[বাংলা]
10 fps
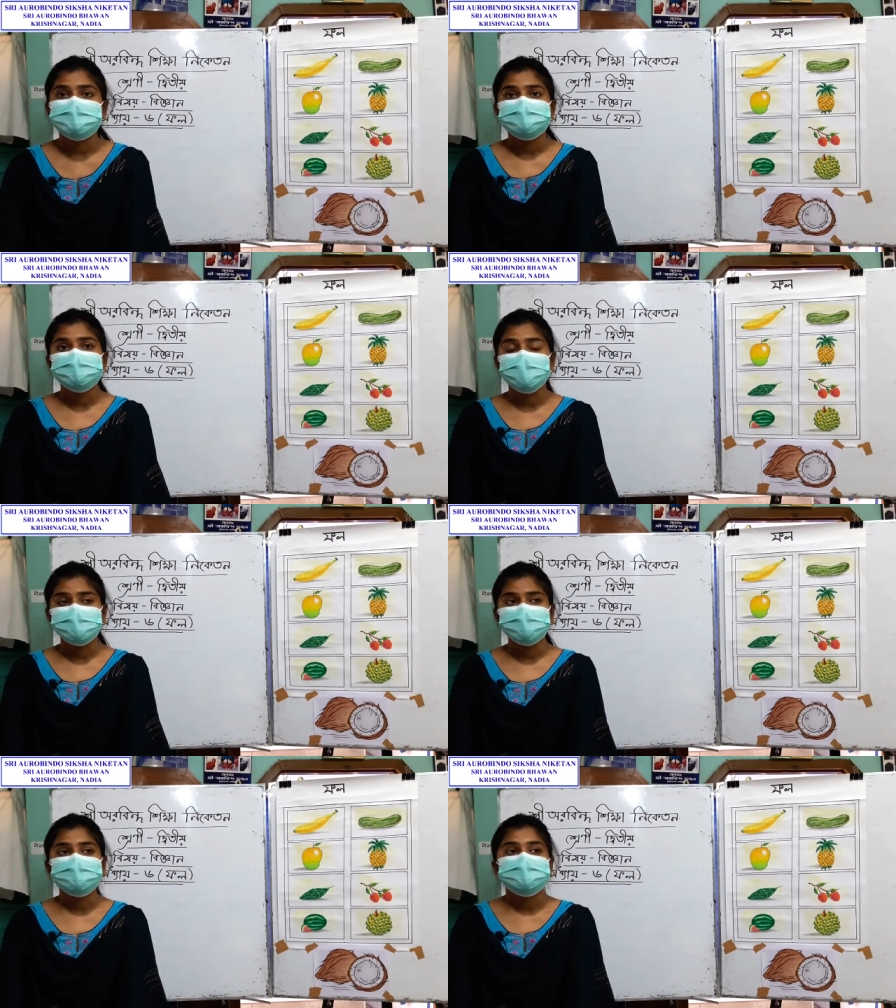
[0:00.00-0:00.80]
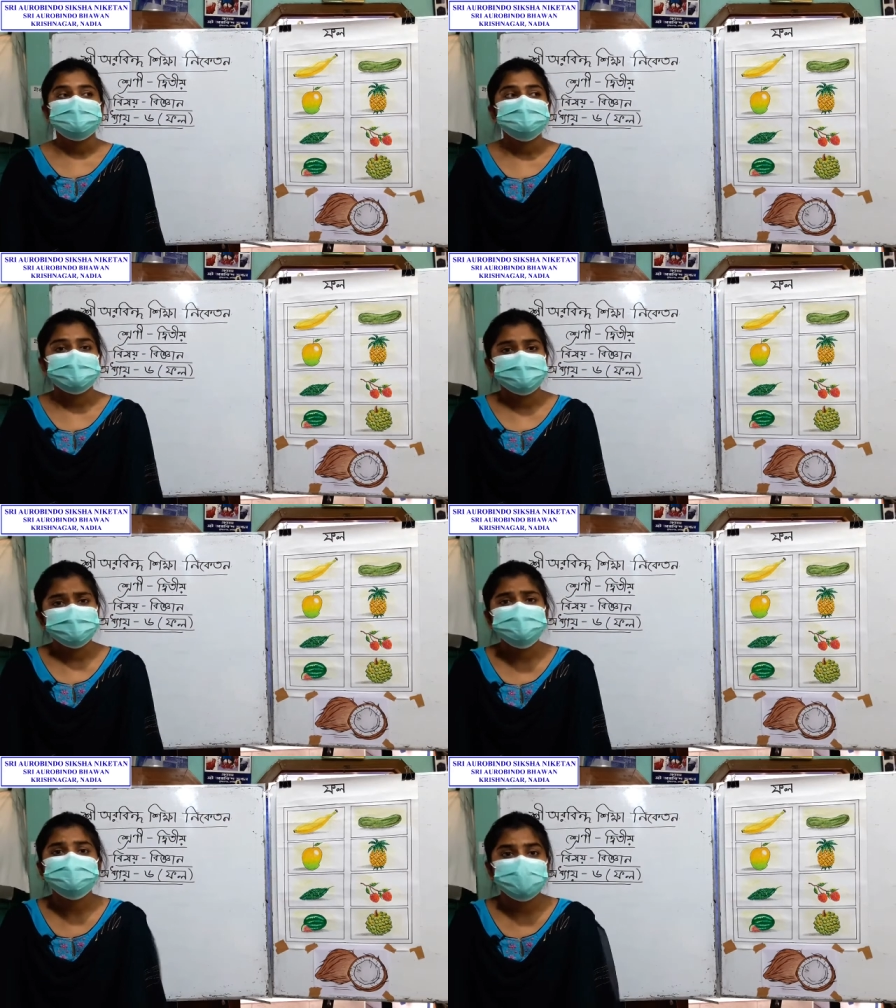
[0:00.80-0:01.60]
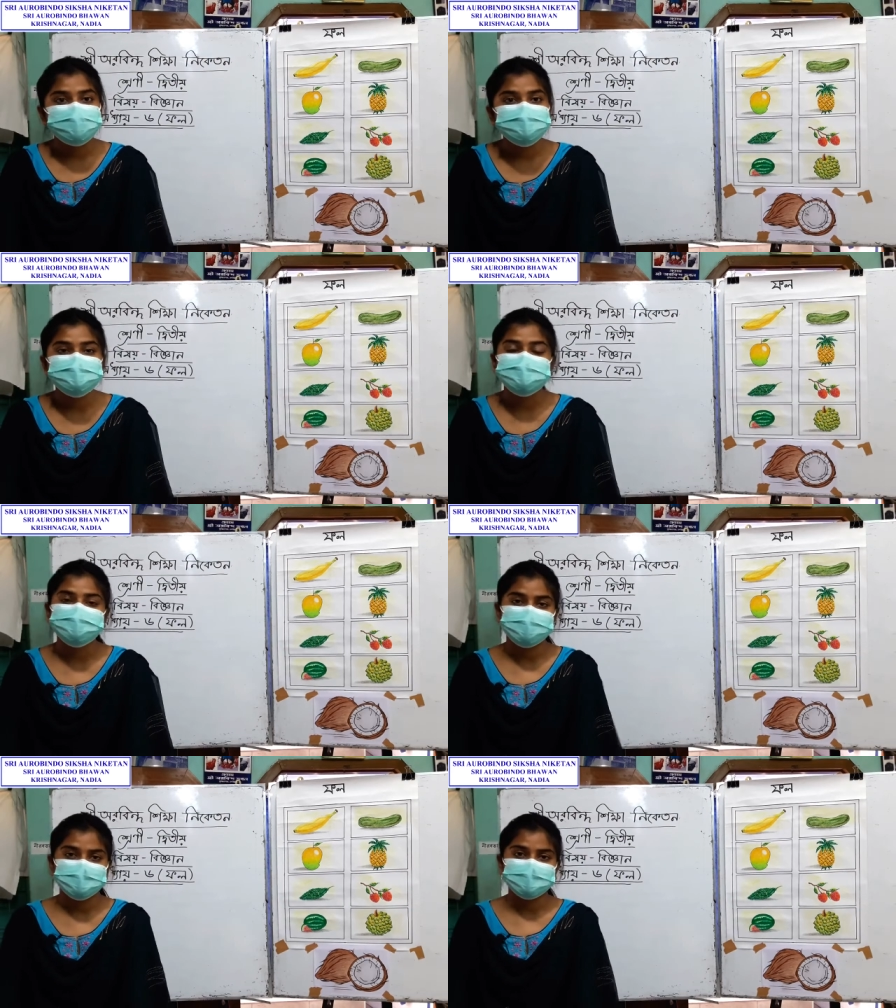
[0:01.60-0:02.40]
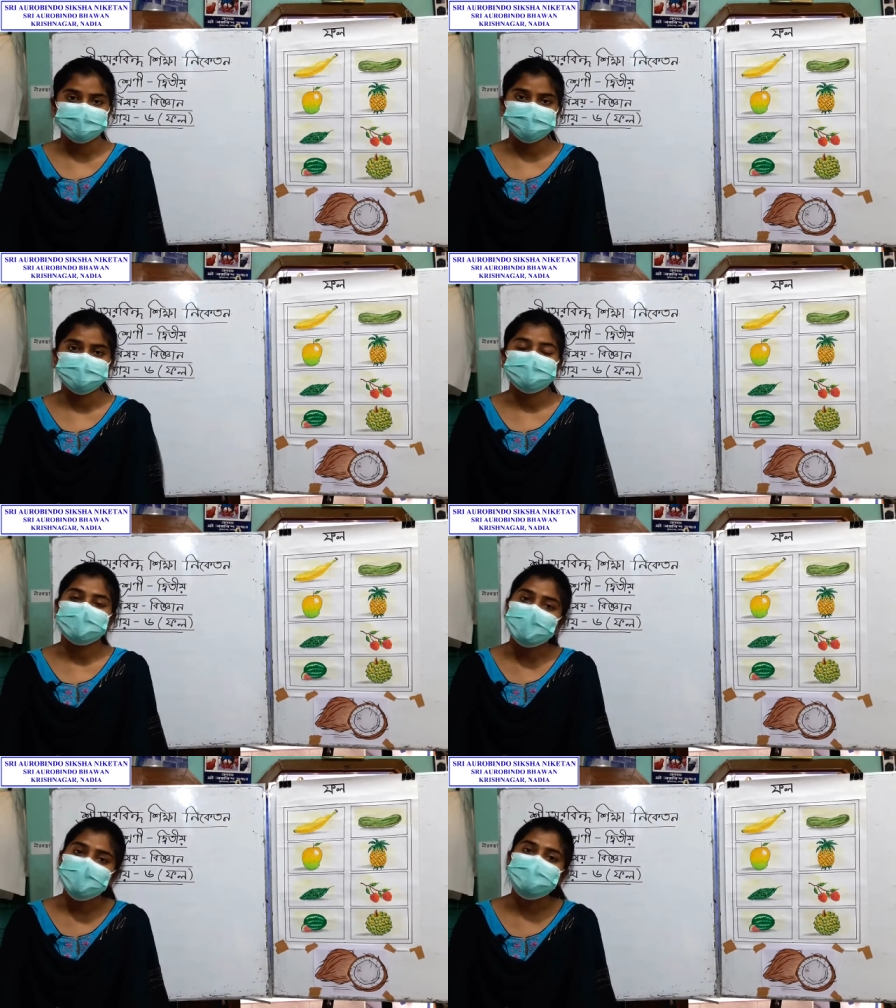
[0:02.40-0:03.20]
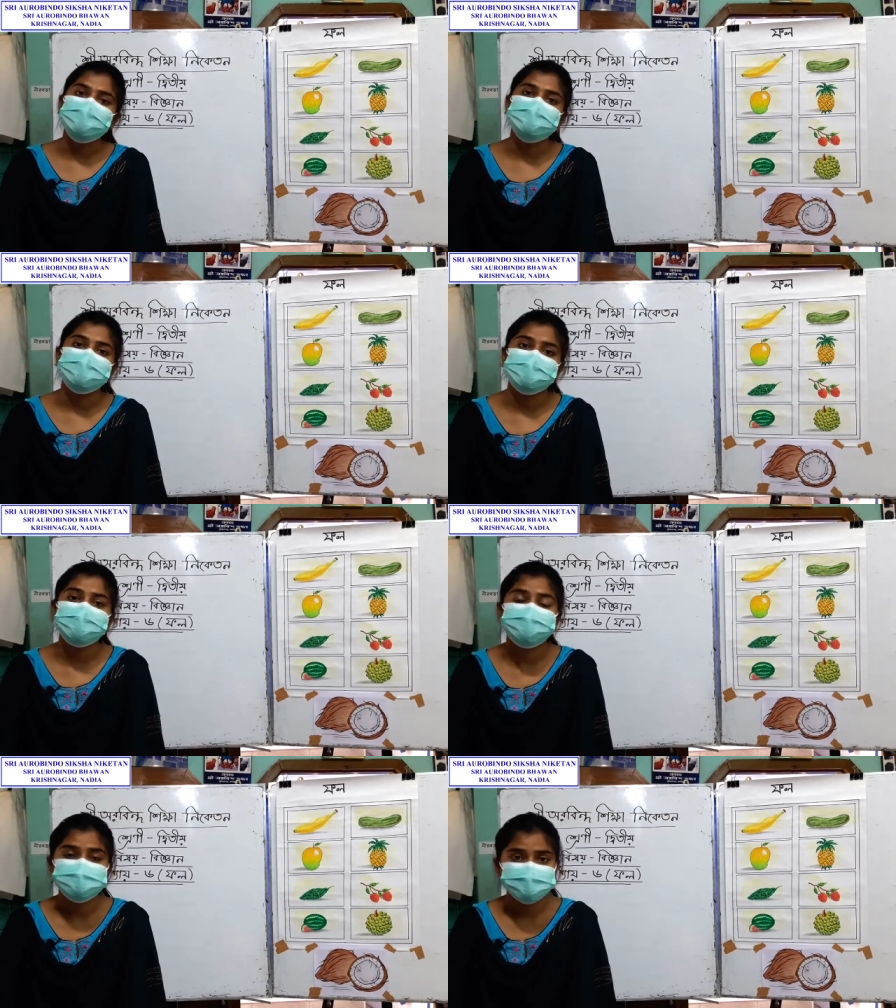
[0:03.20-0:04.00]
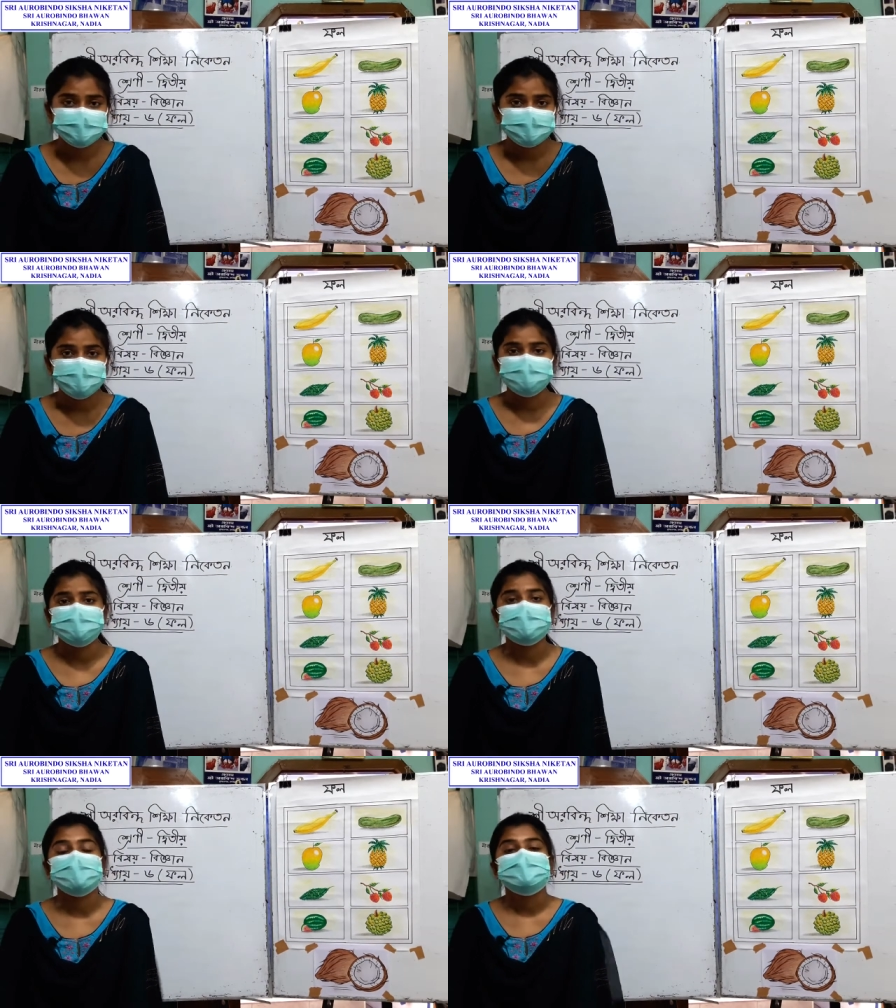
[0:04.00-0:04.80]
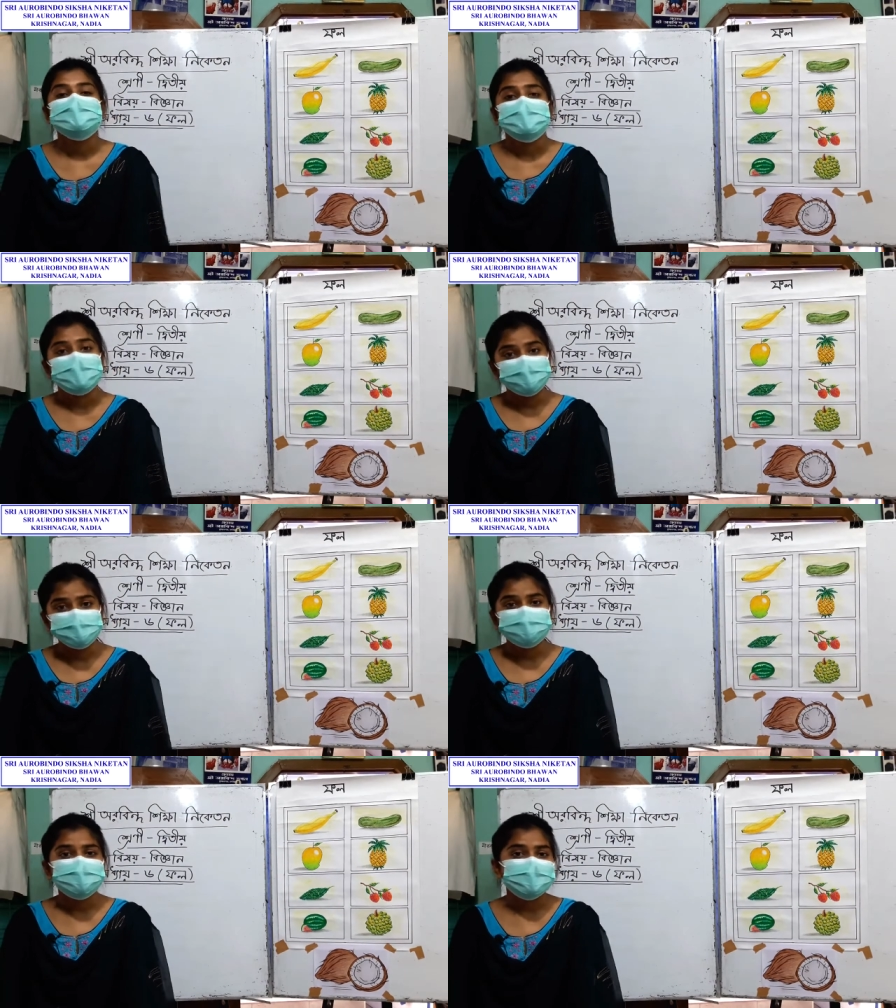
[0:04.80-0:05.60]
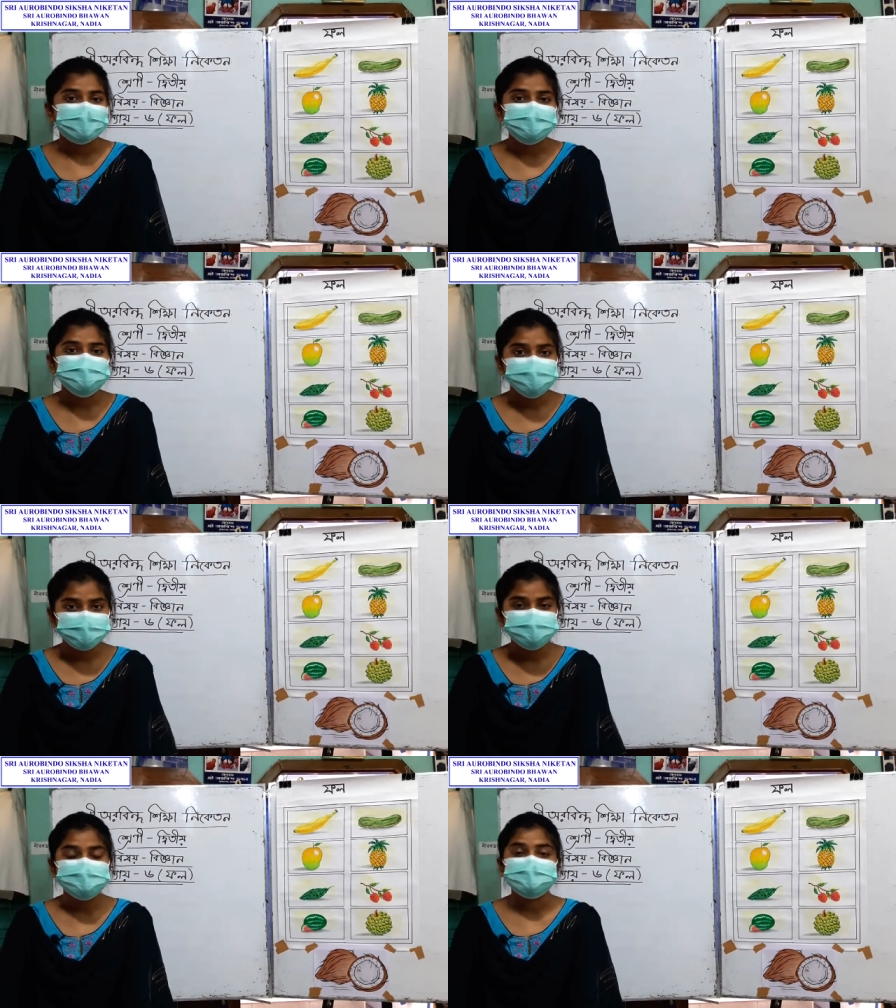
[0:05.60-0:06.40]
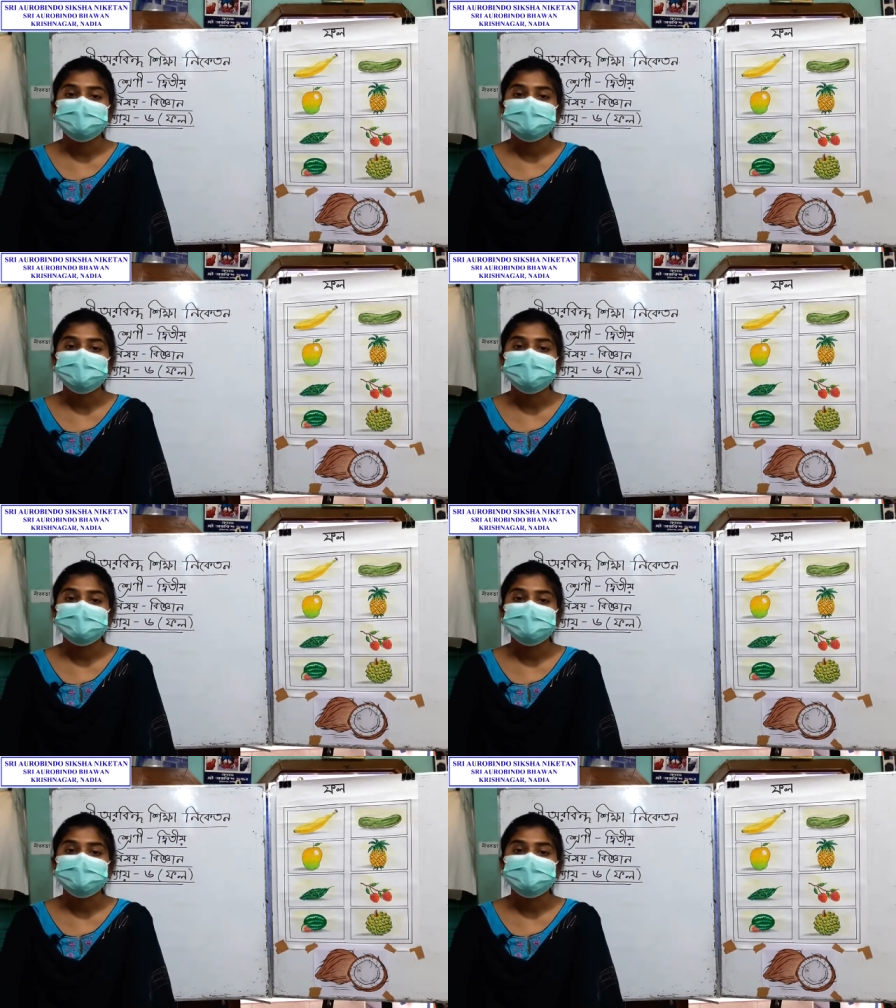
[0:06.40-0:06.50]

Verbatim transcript: ধরো যে কোনো সবজি যেগুলো আমরা বলি লাউ কুমড়ো উচ্ছে করলা এগুলো তো এক একটা সবজি